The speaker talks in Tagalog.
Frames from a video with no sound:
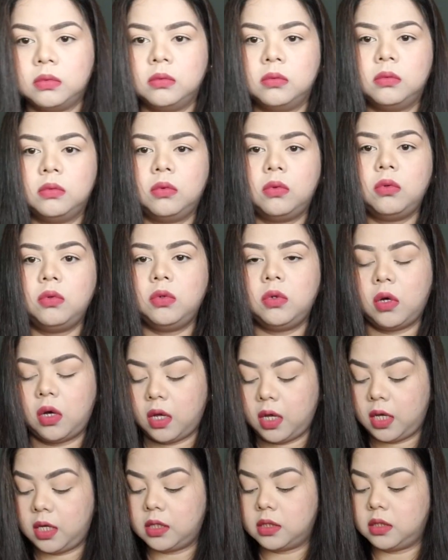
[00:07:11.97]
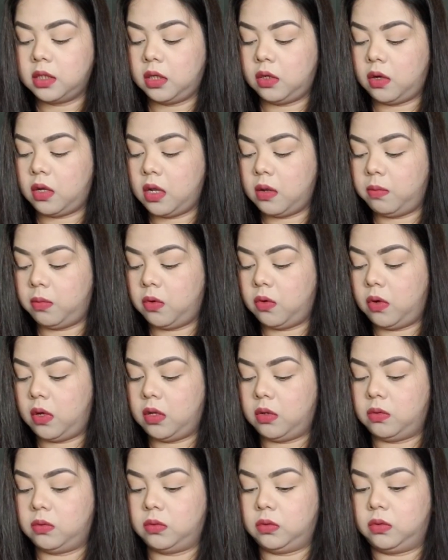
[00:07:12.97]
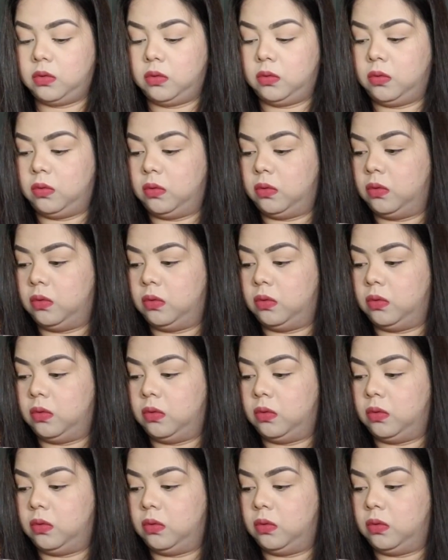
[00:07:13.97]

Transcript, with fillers: Ito guys, hindi ko alam kung ano to.